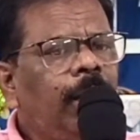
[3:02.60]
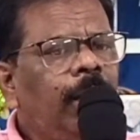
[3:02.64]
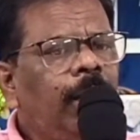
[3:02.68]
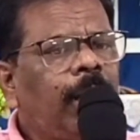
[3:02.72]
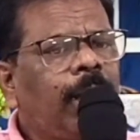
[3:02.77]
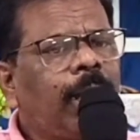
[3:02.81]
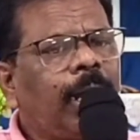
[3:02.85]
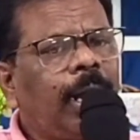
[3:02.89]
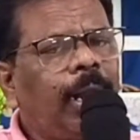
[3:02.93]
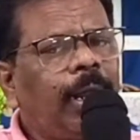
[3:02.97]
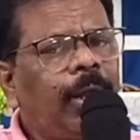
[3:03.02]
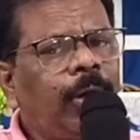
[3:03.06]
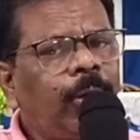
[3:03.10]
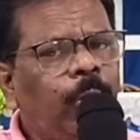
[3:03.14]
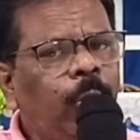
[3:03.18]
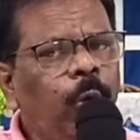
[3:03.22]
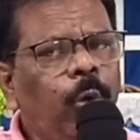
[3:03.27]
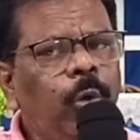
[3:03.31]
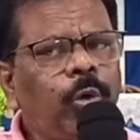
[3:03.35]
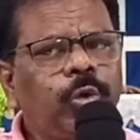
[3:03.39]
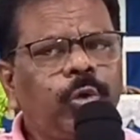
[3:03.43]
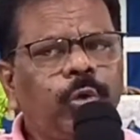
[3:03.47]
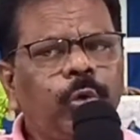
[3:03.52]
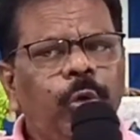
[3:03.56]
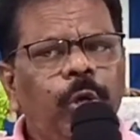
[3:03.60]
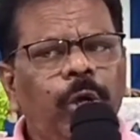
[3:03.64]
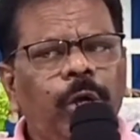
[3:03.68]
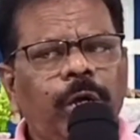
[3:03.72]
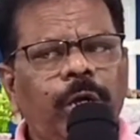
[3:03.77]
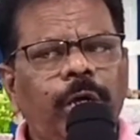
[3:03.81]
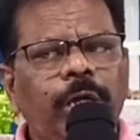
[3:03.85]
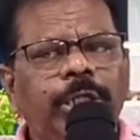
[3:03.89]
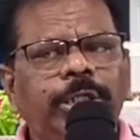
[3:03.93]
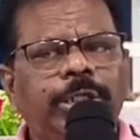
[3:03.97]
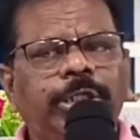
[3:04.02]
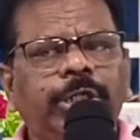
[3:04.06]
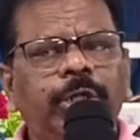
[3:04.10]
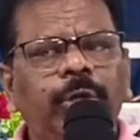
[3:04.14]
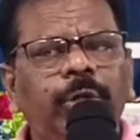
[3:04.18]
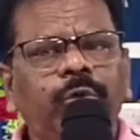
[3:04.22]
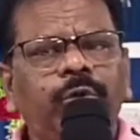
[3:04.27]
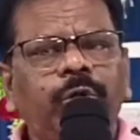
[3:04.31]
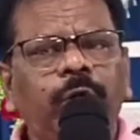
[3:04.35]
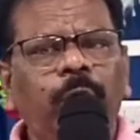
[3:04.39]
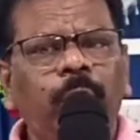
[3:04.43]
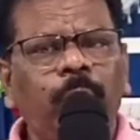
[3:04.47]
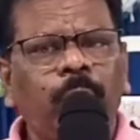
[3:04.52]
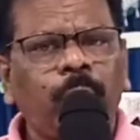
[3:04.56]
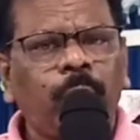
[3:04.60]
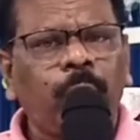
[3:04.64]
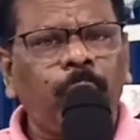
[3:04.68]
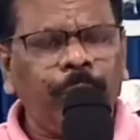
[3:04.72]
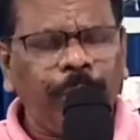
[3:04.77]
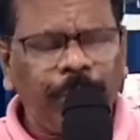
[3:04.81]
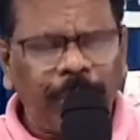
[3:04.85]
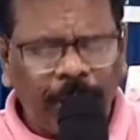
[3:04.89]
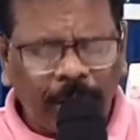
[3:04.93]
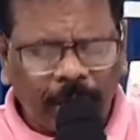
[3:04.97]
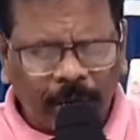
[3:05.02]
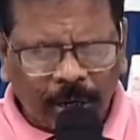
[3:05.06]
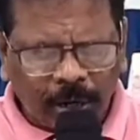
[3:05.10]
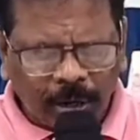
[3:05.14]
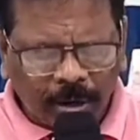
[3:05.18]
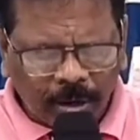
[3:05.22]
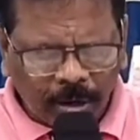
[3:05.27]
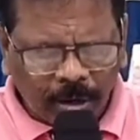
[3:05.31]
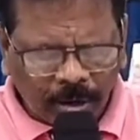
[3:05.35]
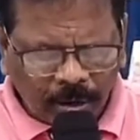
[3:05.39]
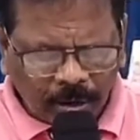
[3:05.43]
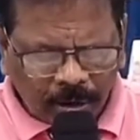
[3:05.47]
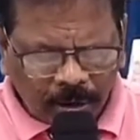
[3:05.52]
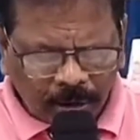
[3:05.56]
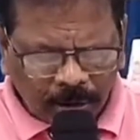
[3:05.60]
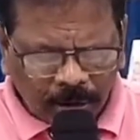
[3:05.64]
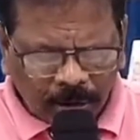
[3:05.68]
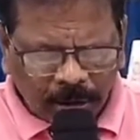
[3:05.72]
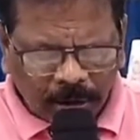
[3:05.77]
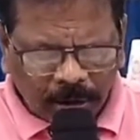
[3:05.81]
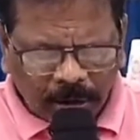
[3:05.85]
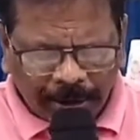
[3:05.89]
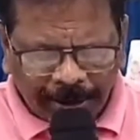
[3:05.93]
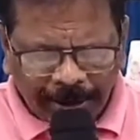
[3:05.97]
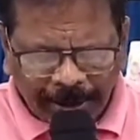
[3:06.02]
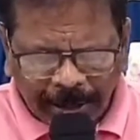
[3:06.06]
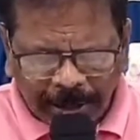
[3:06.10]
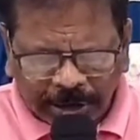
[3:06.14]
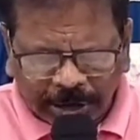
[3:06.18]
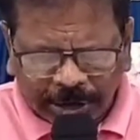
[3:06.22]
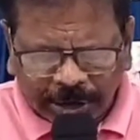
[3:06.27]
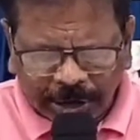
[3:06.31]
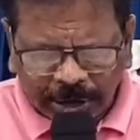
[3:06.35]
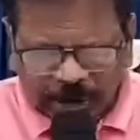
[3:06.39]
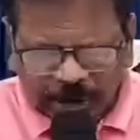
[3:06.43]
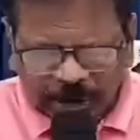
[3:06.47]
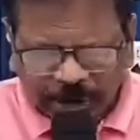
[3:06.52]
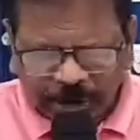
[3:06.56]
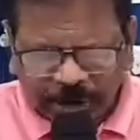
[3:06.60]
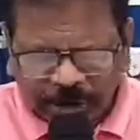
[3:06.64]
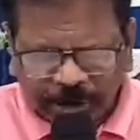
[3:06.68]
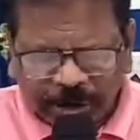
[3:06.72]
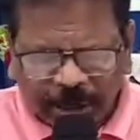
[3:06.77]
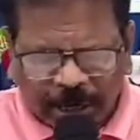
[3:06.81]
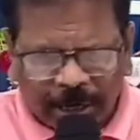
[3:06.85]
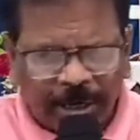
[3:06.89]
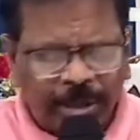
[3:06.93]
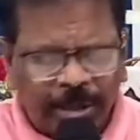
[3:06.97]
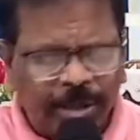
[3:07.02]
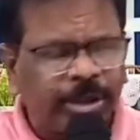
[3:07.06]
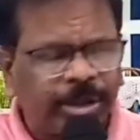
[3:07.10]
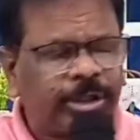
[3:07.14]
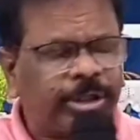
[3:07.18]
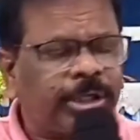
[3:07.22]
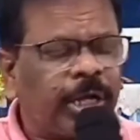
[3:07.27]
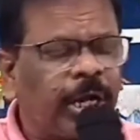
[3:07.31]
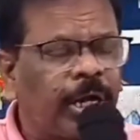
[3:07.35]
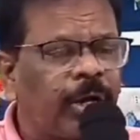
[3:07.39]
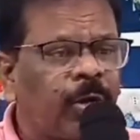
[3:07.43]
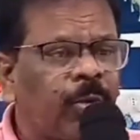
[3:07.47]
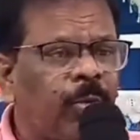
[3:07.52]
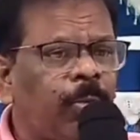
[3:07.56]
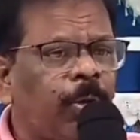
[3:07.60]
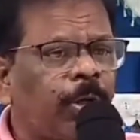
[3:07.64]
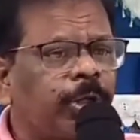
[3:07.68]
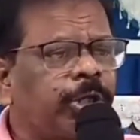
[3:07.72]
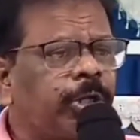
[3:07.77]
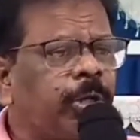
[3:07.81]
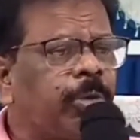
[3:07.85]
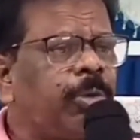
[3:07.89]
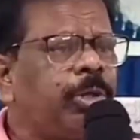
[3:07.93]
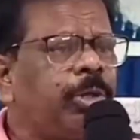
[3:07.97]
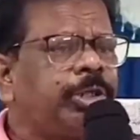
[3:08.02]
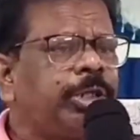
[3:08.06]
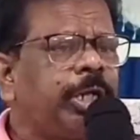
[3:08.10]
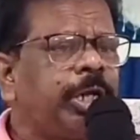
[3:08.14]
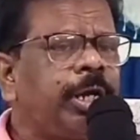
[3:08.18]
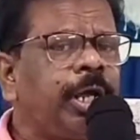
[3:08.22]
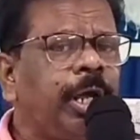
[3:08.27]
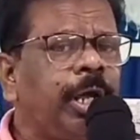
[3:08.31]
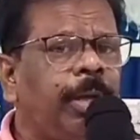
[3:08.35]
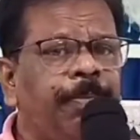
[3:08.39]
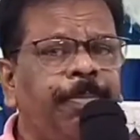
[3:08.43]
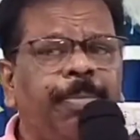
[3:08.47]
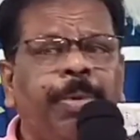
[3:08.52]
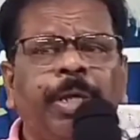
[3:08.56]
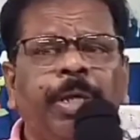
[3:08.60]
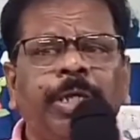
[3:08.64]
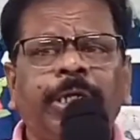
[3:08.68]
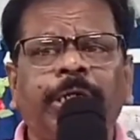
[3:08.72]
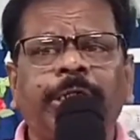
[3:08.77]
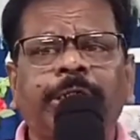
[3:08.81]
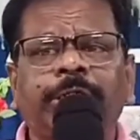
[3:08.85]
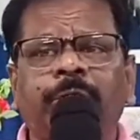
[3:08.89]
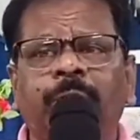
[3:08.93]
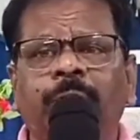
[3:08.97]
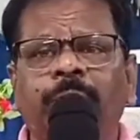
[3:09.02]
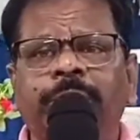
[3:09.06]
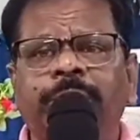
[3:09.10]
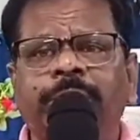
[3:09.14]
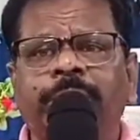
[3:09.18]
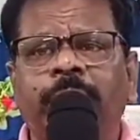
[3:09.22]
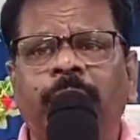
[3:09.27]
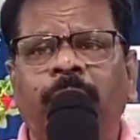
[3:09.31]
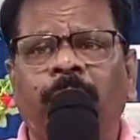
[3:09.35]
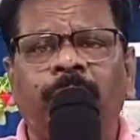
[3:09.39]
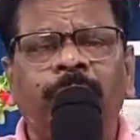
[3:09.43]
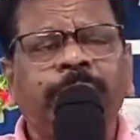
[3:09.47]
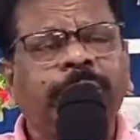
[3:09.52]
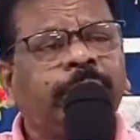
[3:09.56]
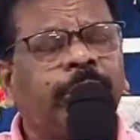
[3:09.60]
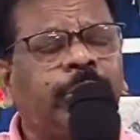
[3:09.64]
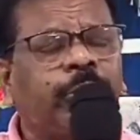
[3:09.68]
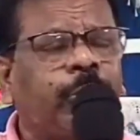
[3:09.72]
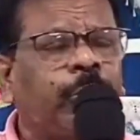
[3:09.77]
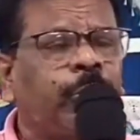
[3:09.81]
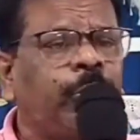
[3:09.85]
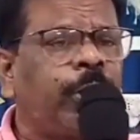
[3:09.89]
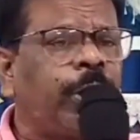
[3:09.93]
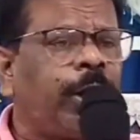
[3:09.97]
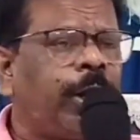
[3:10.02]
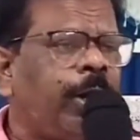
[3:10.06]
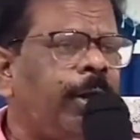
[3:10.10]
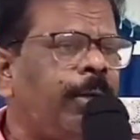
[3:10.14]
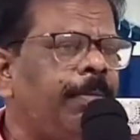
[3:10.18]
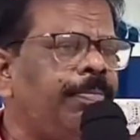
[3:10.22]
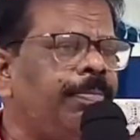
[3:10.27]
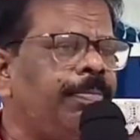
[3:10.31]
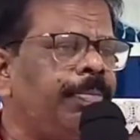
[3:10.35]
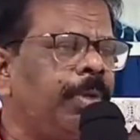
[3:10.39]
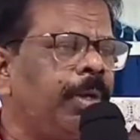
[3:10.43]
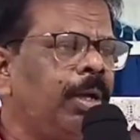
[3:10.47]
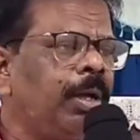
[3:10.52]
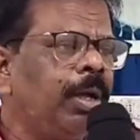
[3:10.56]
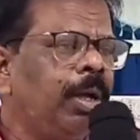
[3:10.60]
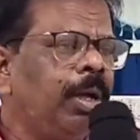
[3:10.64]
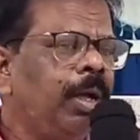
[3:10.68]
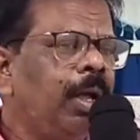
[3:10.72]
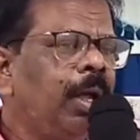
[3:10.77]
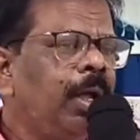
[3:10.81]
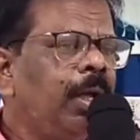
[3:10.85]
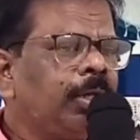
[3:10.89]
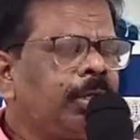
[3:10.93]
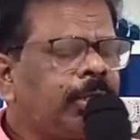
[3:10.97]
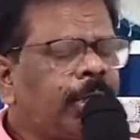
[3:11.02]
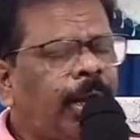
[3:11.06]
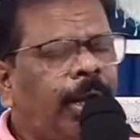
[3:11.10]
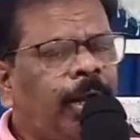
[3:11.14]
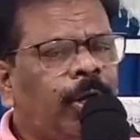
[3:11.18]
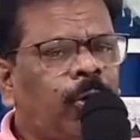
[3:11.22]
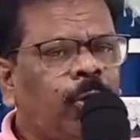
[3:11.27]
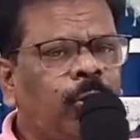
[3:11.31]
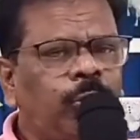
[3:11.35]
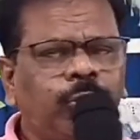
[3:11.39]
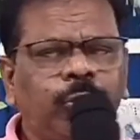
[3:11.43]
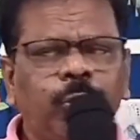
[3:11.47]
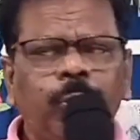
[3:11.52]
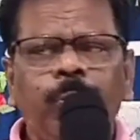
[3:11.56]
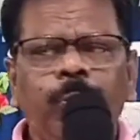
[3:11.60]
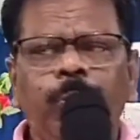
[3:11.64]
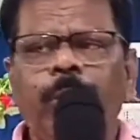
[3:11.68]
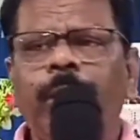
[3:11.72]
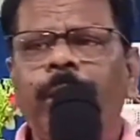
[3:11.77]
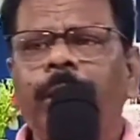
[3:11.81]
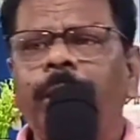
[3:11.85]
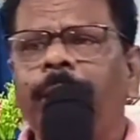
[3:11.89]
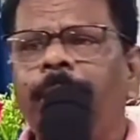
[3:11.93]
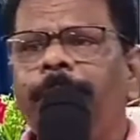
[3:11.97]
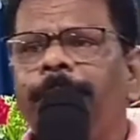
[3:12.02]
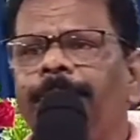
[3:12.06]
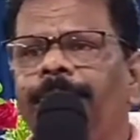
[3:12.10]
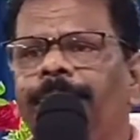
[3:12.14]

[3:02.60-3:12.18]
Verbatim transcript: ఇక్కడ రూతు యొక్క జీవితంలో కొన్ని యొక్క కండిషన్స్ తన తనకు మొట్టమొదటిసారిగా ఎంపిక చేసుకోవాల్సిన అవసరం ఉందండి తన కుటుంబాన్ని